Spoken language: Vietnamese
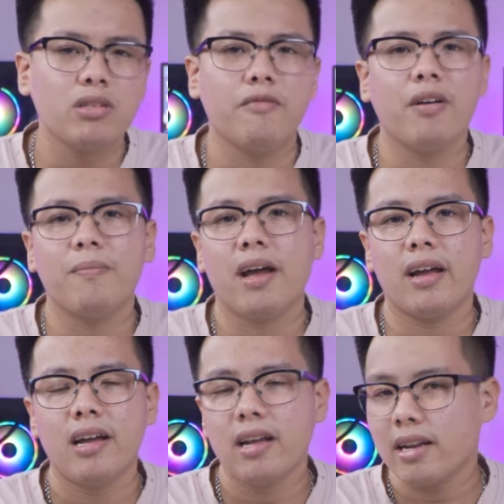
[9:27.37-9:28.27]
mẫu sản phẩm này
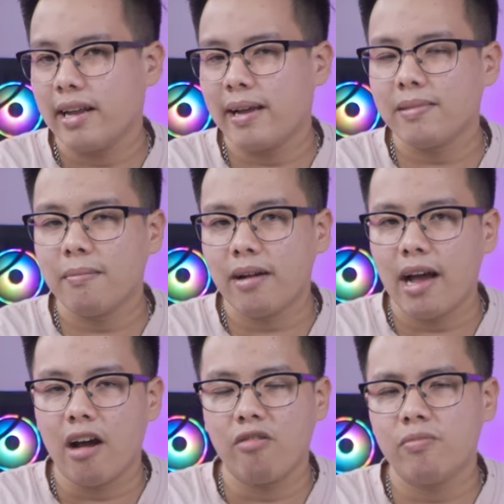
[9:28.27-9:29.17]
để anh em tham
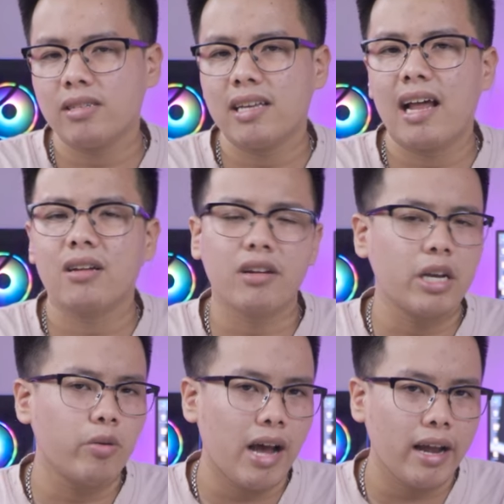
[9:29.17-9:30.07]
khảo với mức giá là cực kỳ
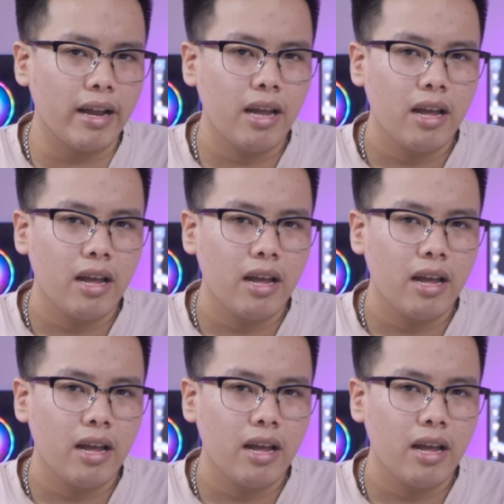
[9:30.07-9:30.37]
ưu đãi.